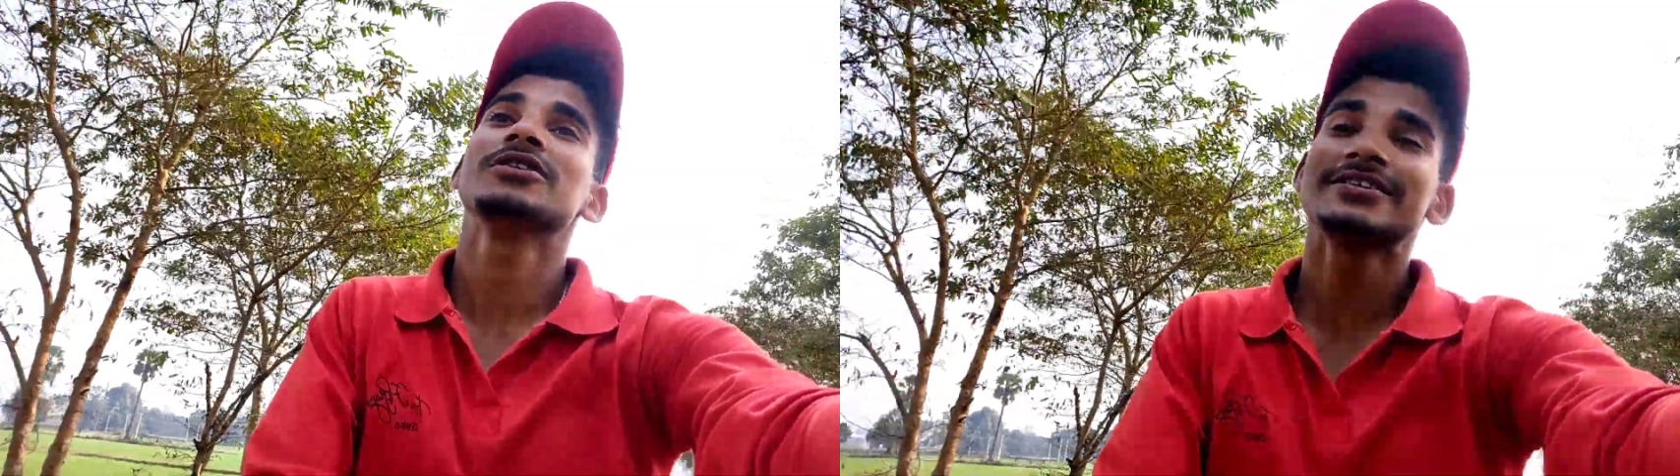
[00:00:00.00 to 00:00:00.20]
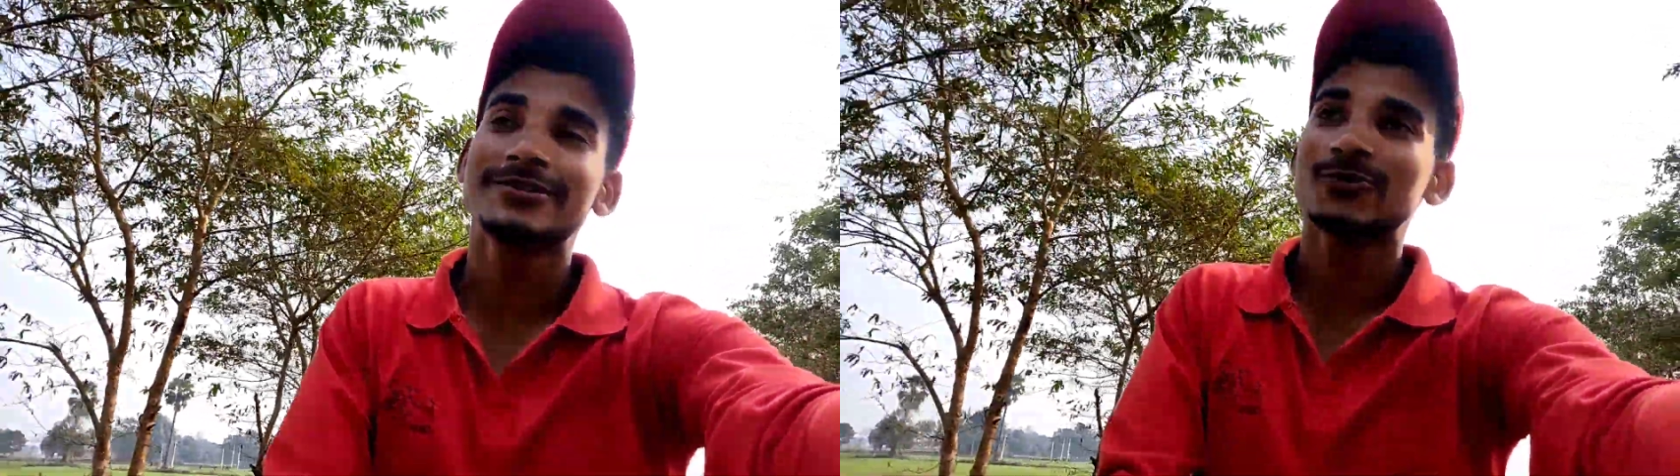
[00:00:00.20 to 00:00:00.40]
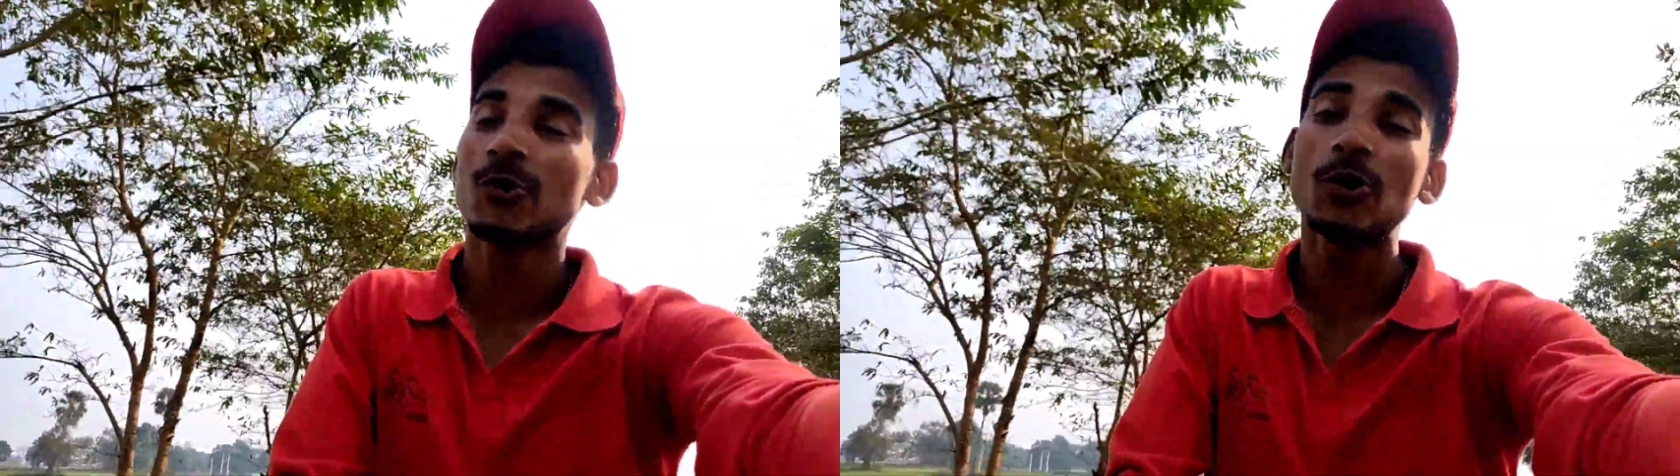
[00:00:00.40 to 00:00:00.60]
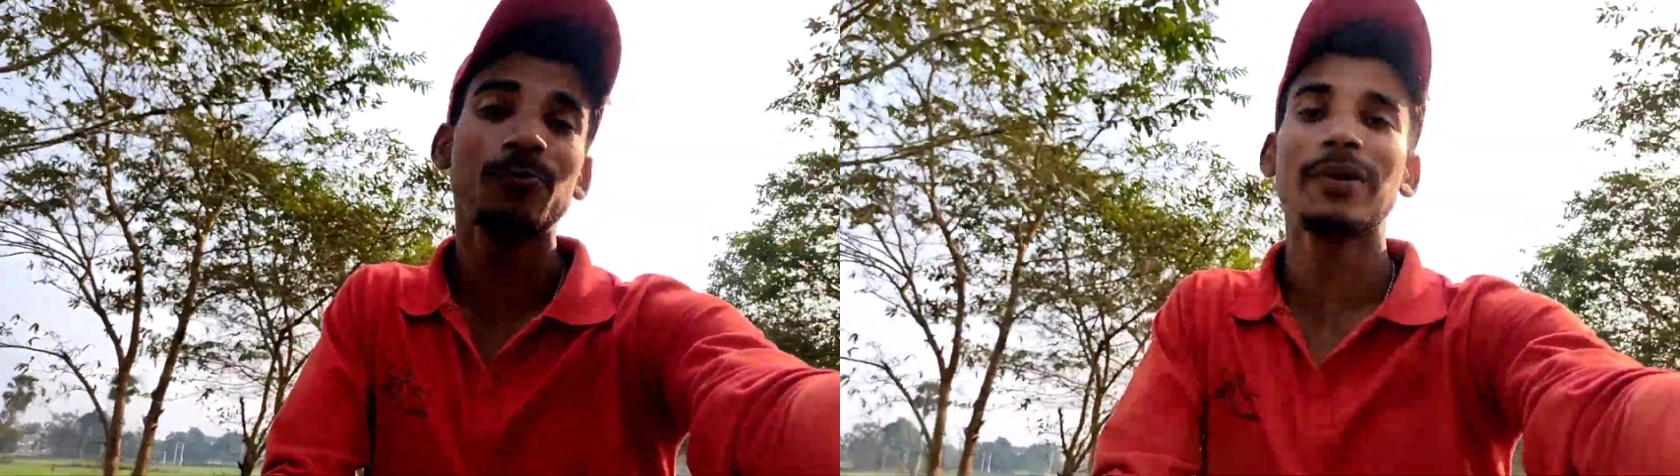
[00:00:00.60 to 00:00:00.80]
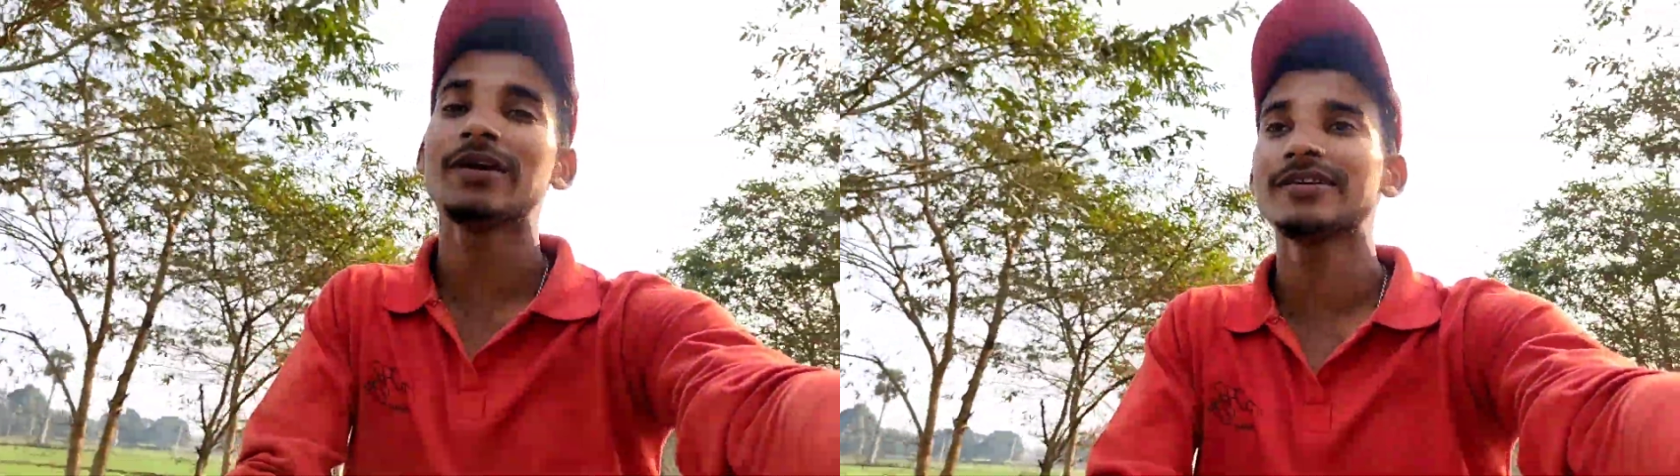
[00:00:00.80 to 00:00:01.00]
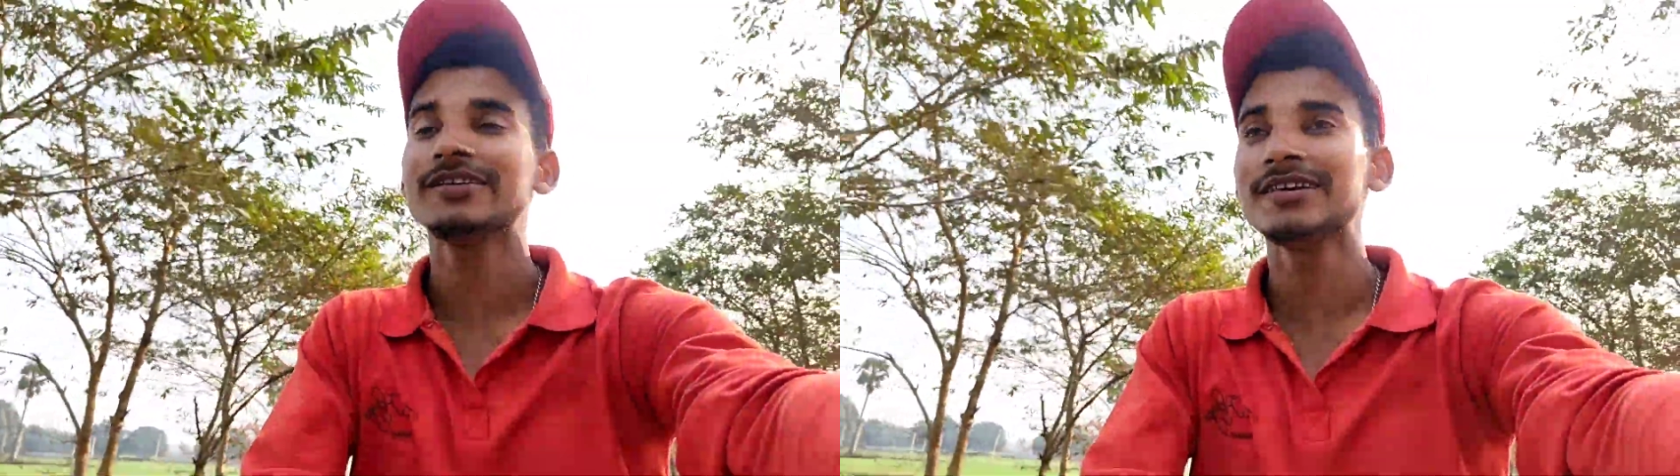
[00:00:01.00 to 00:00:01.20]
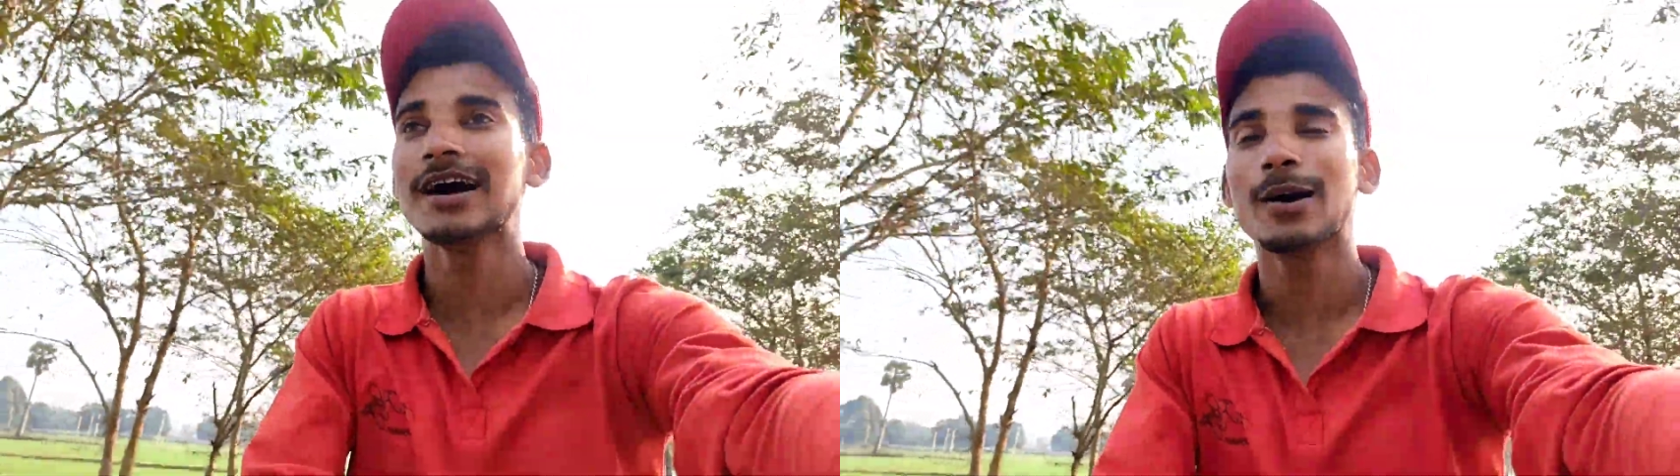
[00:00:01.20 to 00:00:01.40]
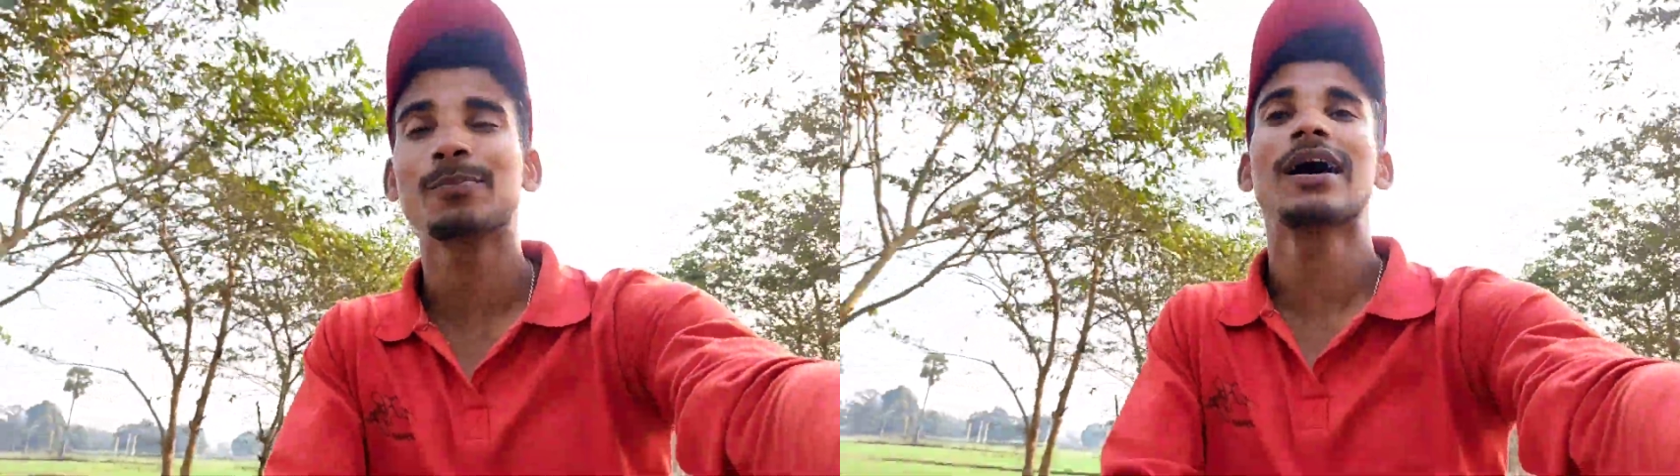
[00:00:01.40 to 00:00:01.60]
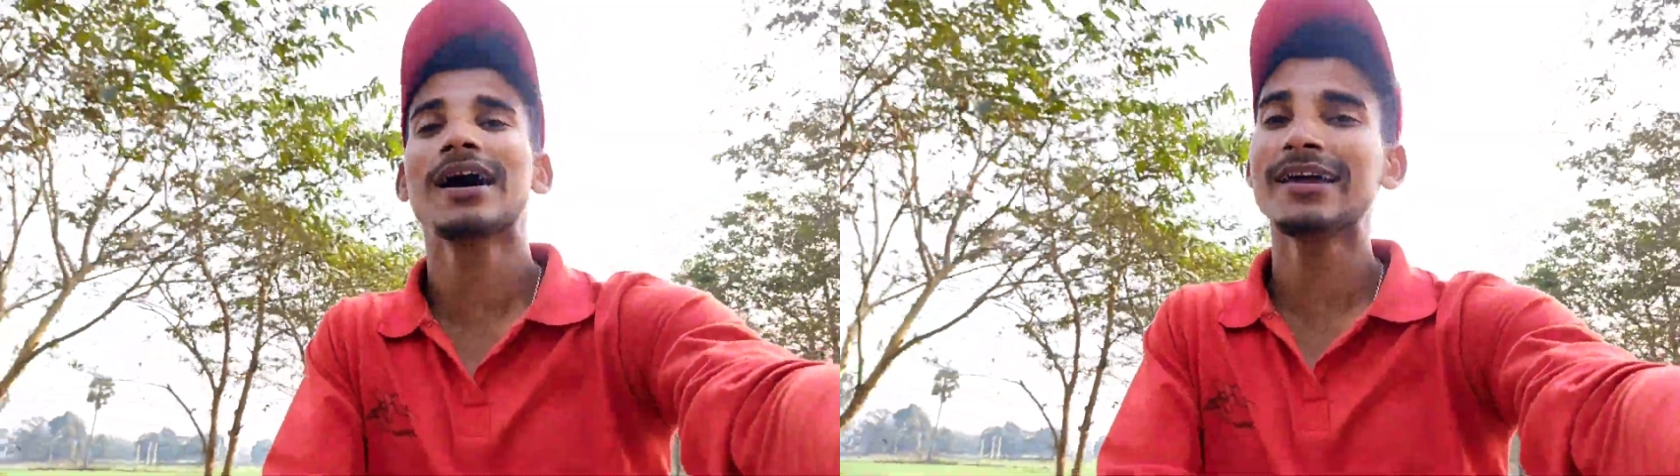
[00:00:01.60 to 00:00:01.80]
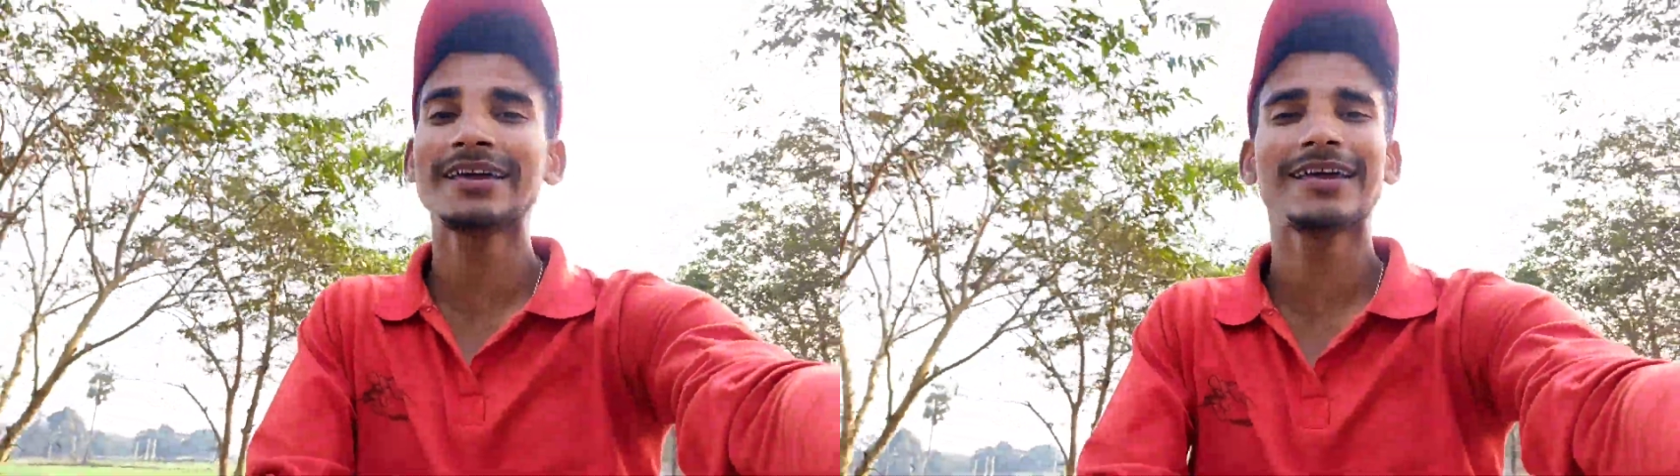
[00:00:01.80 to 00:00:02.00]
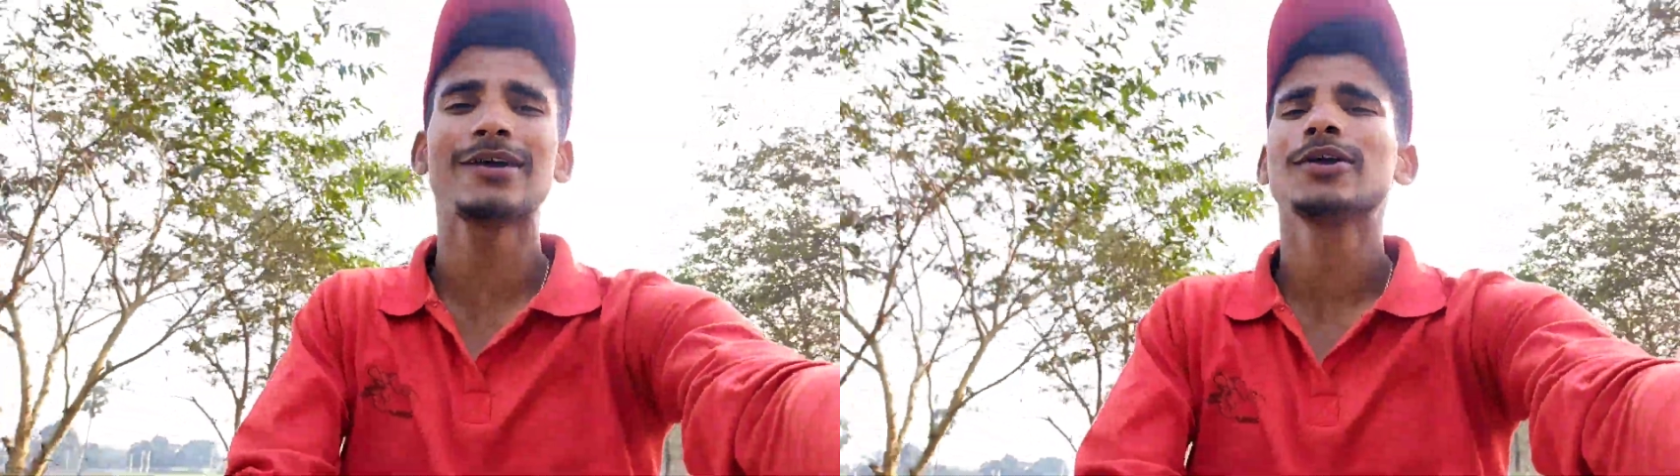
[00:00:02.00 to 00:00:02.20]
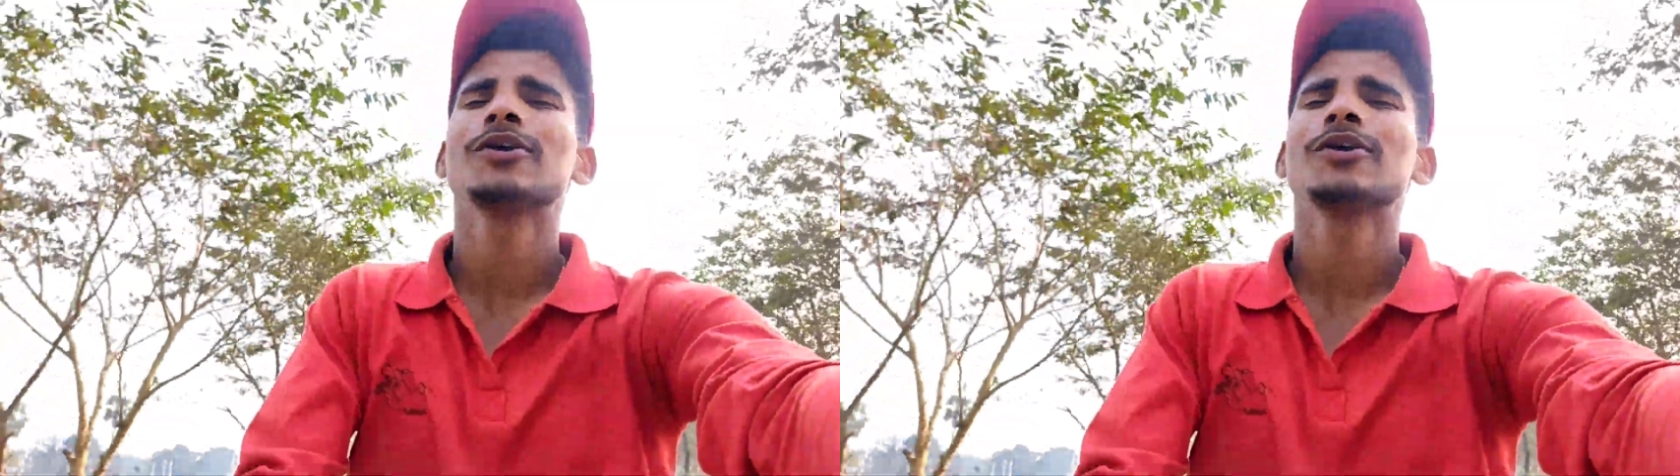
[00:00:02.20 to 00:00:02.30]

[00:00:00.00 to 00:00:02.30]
इस रोड पे यदि आप आएंगे